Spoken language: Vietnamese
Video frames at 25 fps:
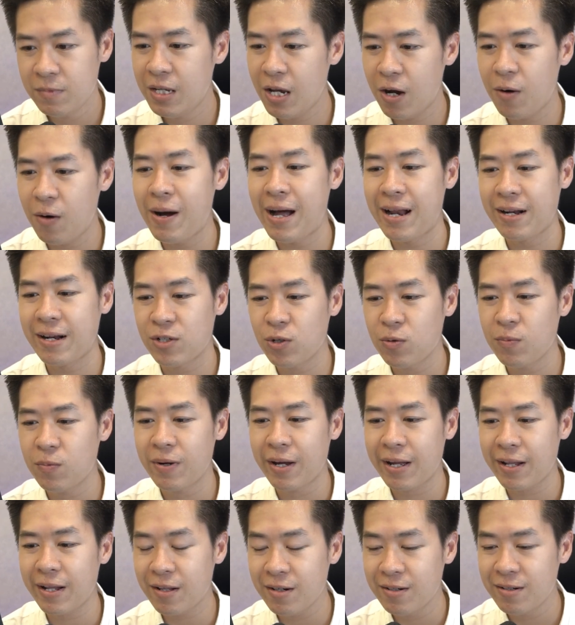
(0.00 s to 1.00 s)
nhiều bạn dùng
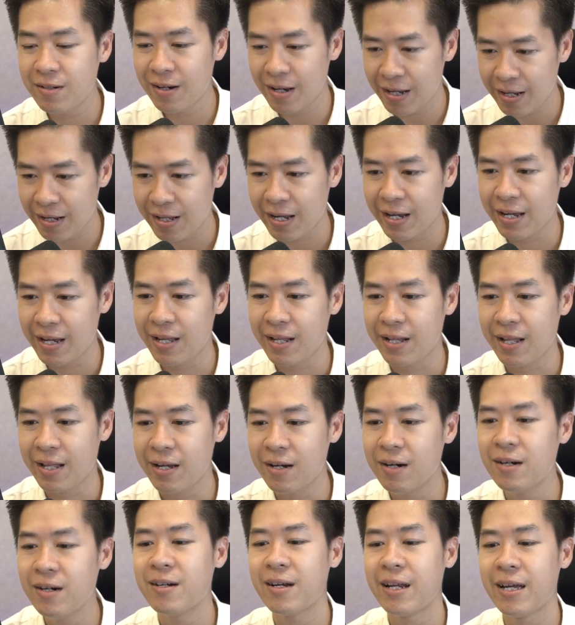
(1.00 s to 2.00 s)
cái từ là thầy thầy
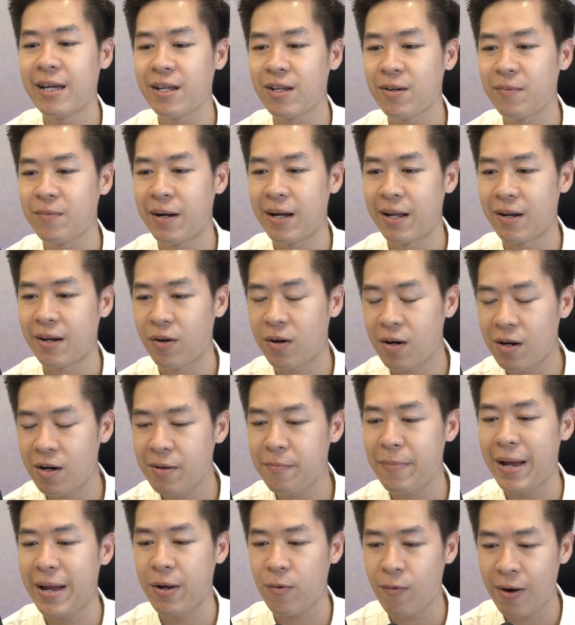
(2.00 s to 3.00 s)
ưng đấy, nhưng mà nó hơi
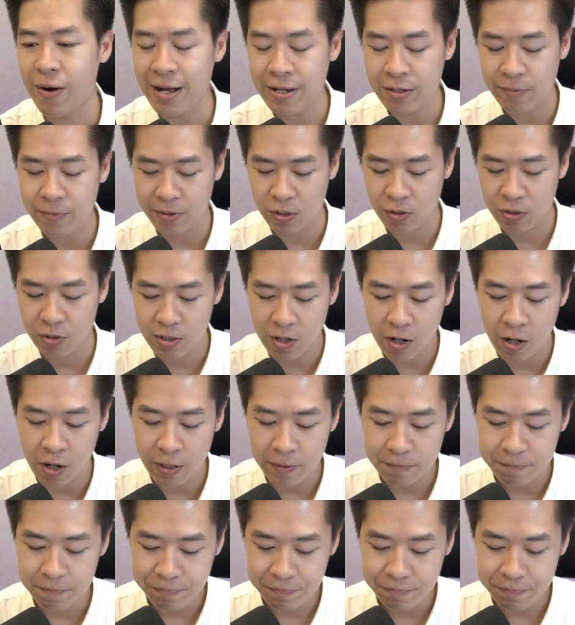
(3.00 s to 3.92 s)
mạnh quá, nhưng mà thôi được rồi.